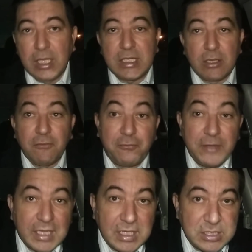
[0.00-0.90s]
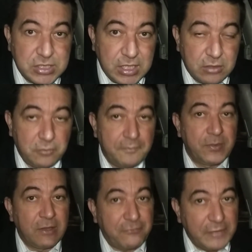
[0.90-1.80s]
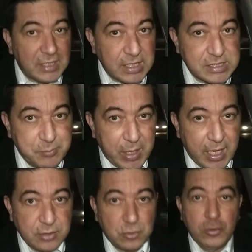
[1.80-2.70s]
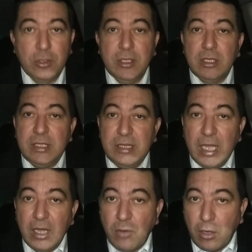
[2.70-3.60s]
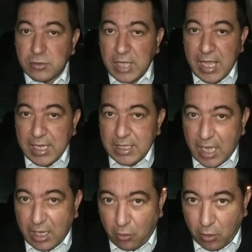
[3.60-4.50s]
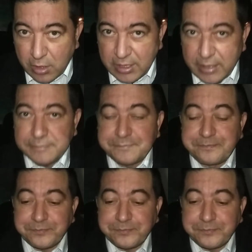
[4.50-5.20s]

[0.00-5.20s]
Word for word: Então fica ligeiro, fica esperto, não altere a rota,